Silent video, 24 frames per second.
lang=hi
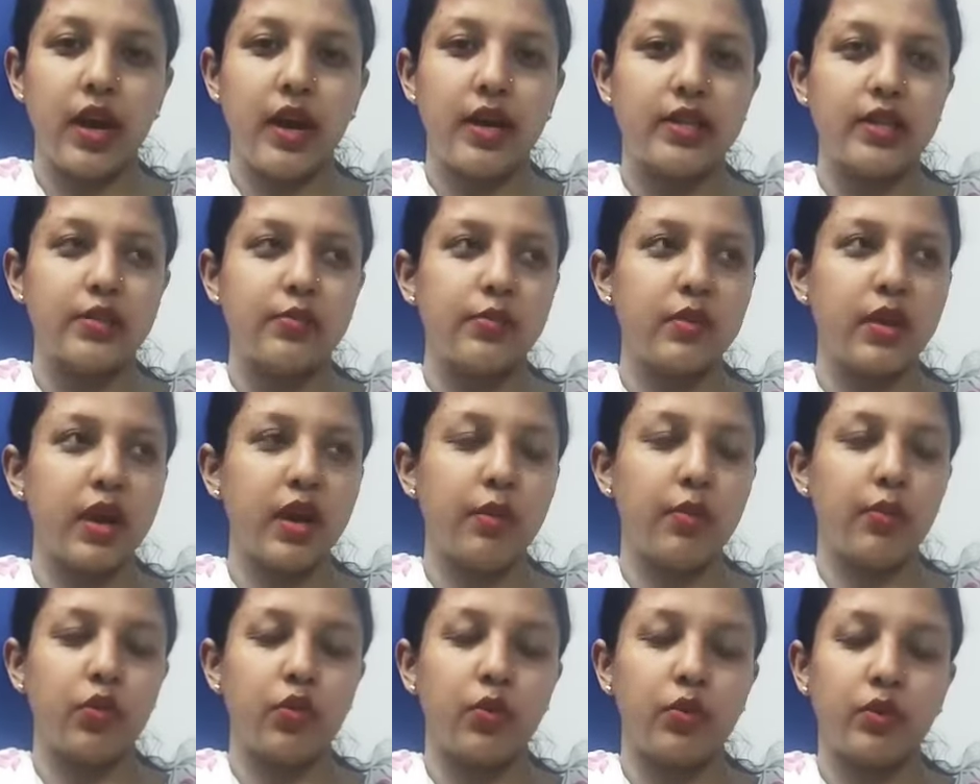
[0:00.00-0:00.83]
आज मैं
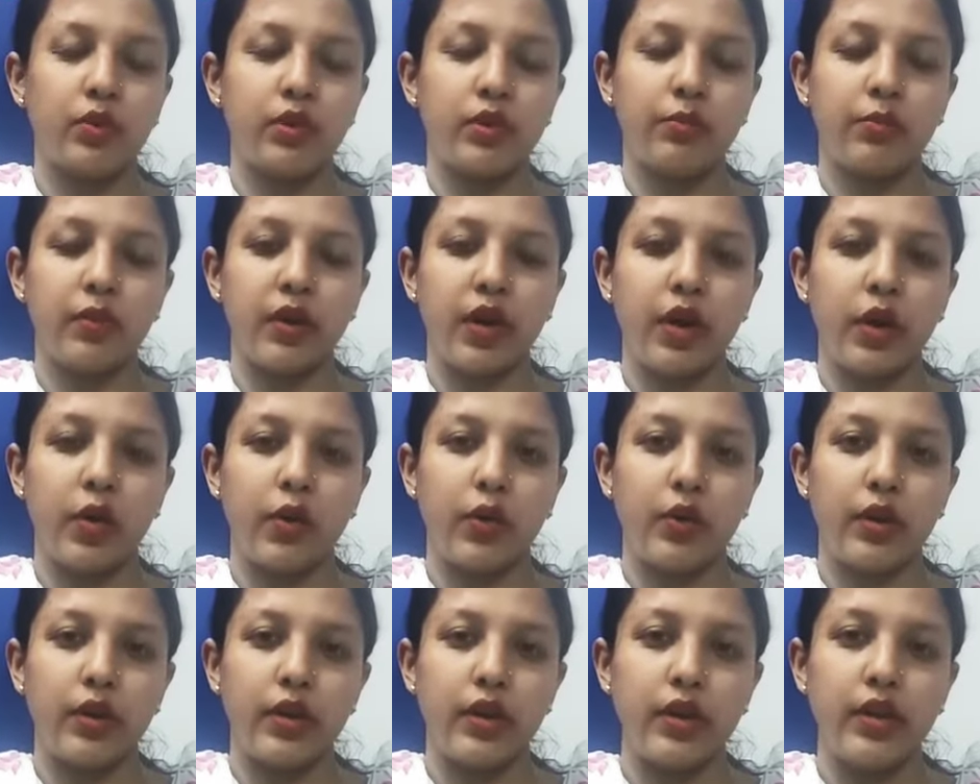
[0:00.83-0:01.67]
आपको
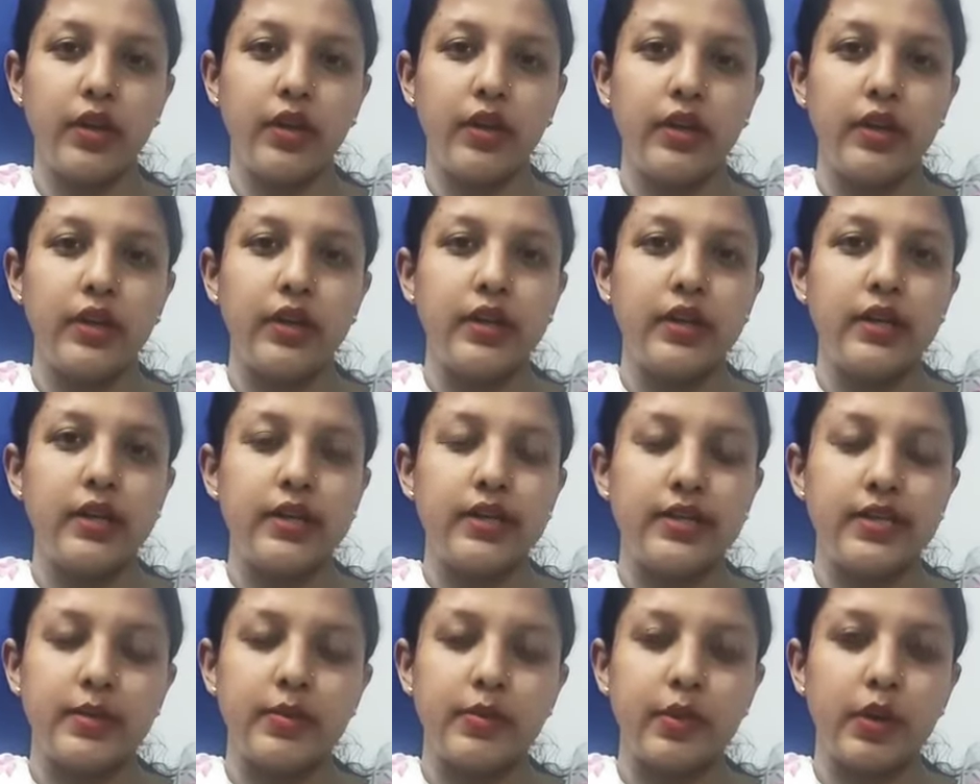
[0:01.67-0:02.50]
पढ़ाऊँगी
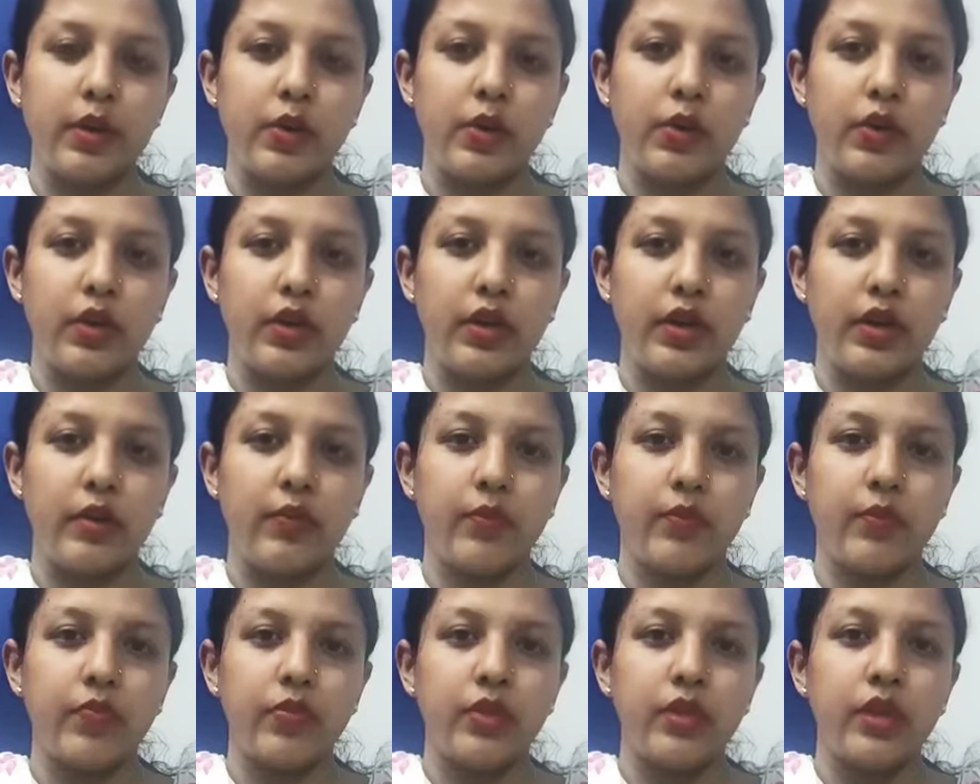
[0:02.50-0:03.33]
डिसमेनोरिया
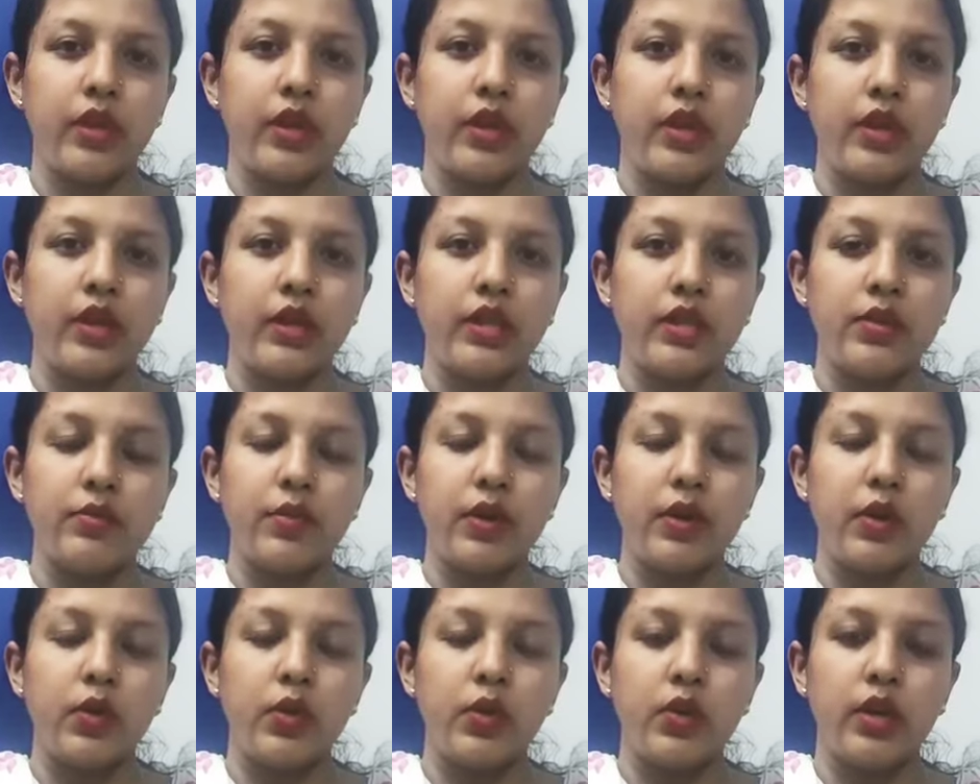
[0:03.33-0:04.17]

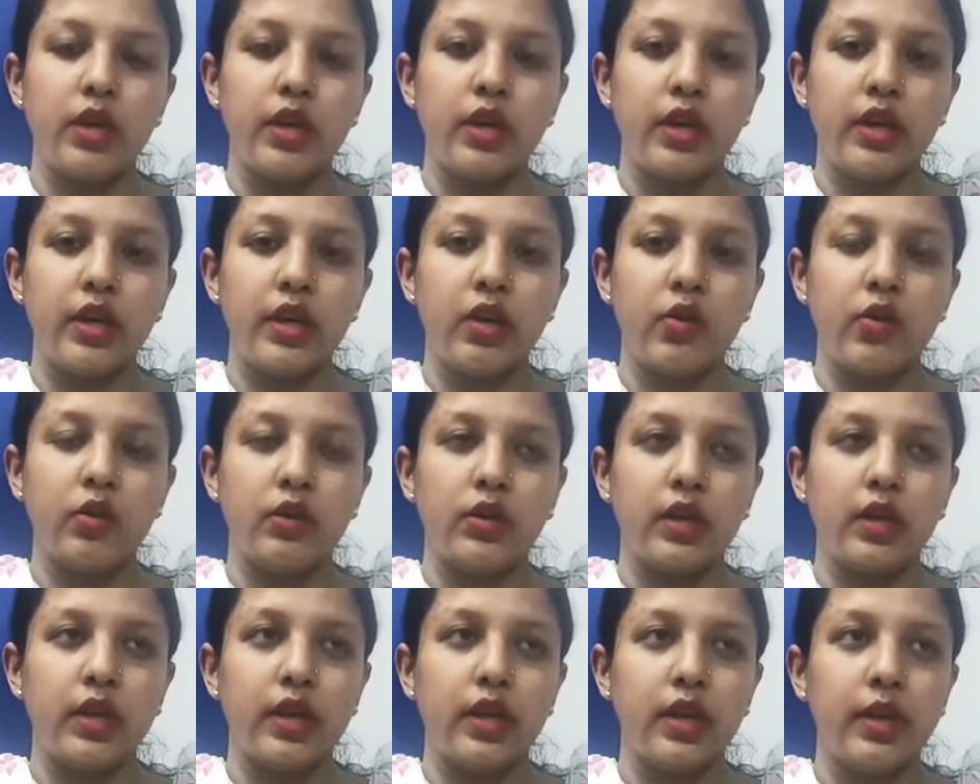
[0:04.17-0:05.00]
डिसमेनोरिया क्या
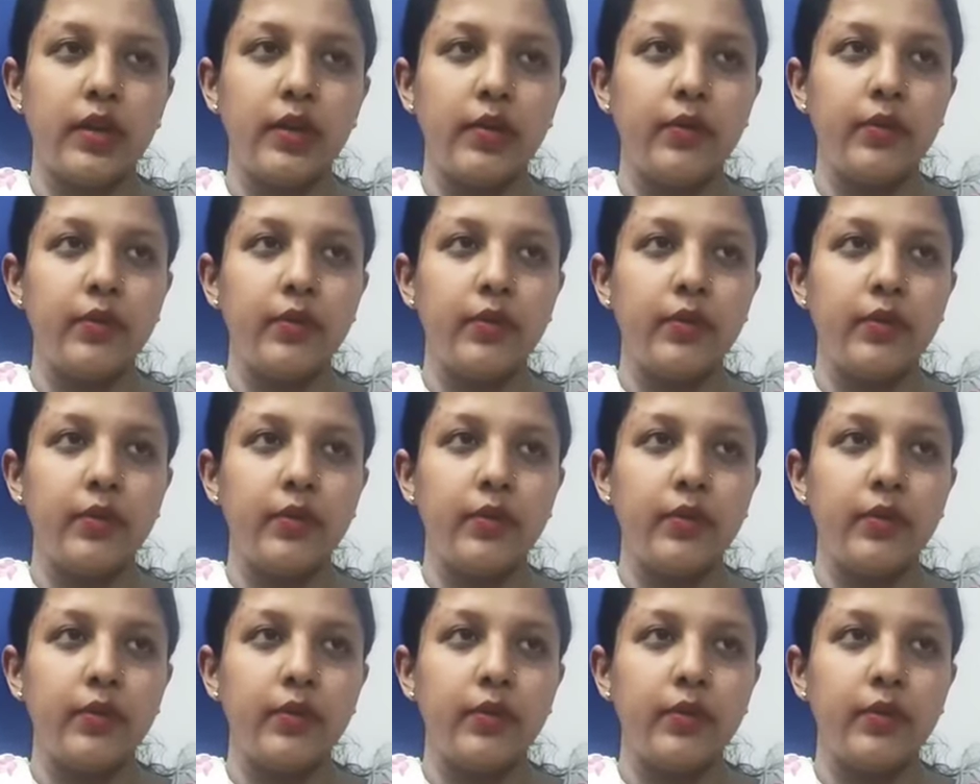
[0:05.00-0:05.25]
होता है